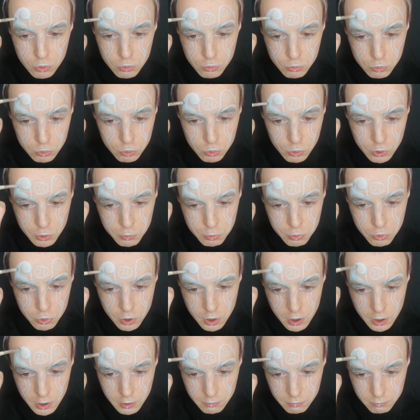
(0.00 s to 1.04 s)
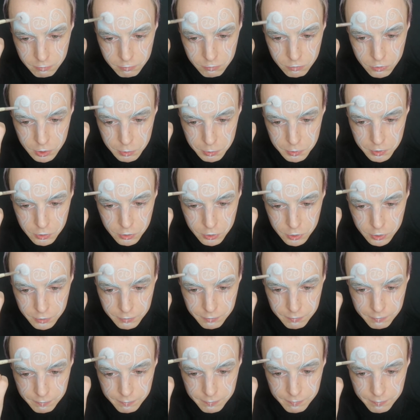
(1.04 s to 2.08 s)
Pour que vous soyez plus clair. Oui, bien
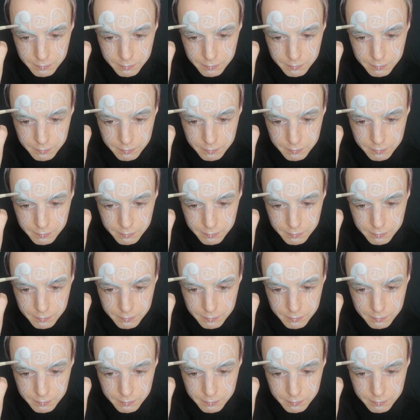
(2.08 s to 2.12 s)
sûr.